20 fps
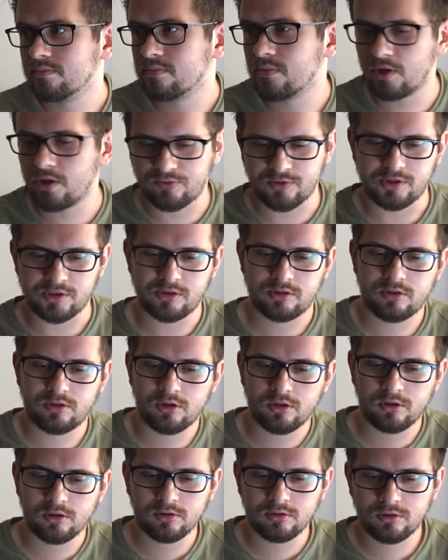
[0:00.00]
No widzisz,
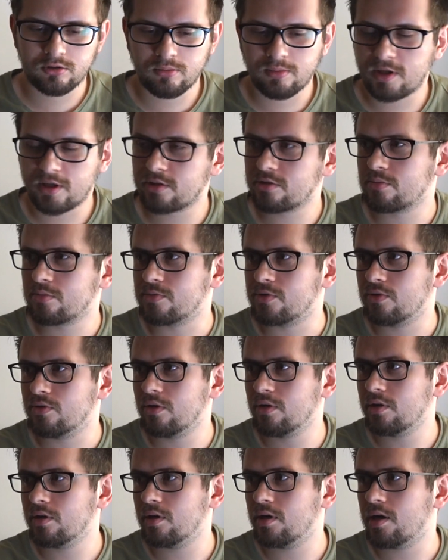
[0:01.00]
to, to bardzo
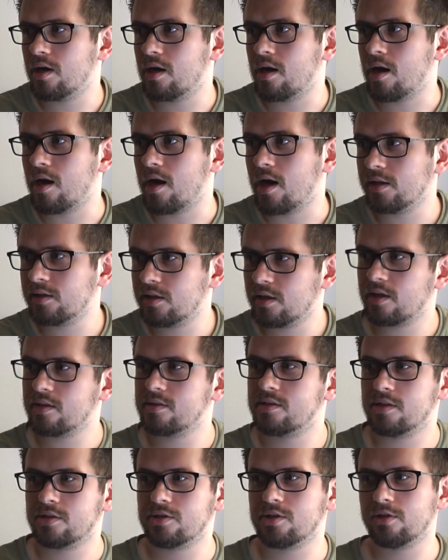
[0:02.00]
miło. A
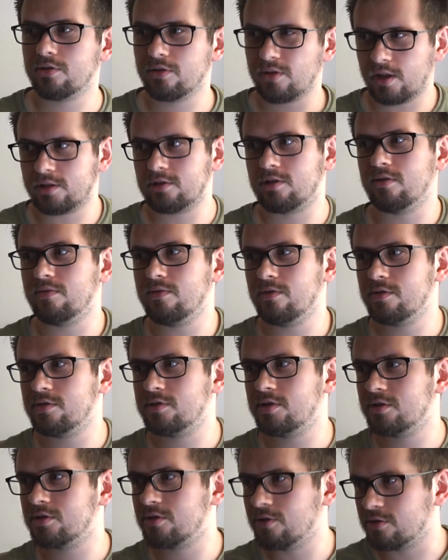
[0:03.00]
teraz jeszcze dodatkowo
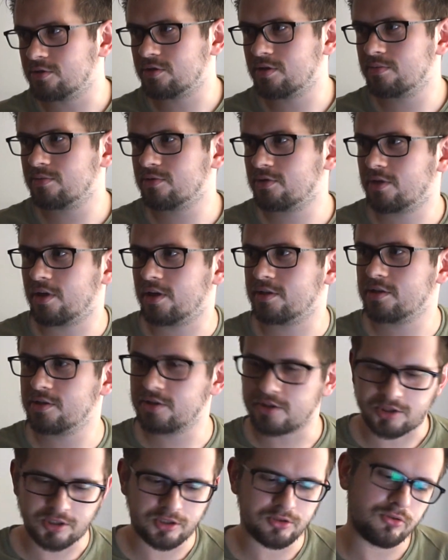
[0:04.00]
jesteś gościem z okazji
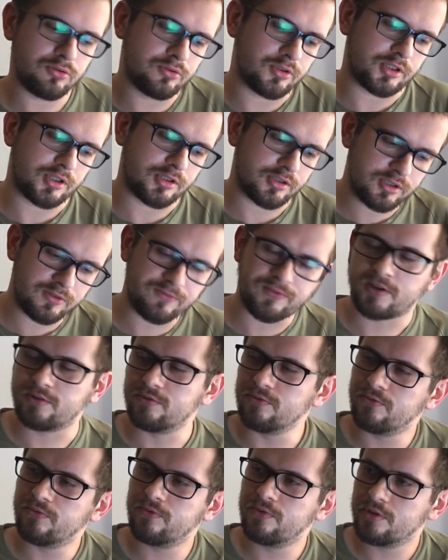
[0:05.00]
10 tysięcy
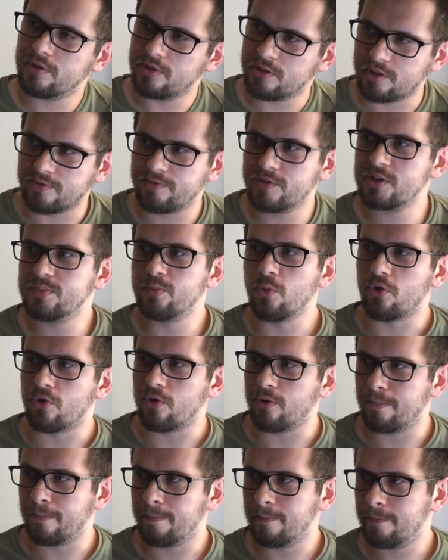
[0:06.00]
fanów na Facebooku.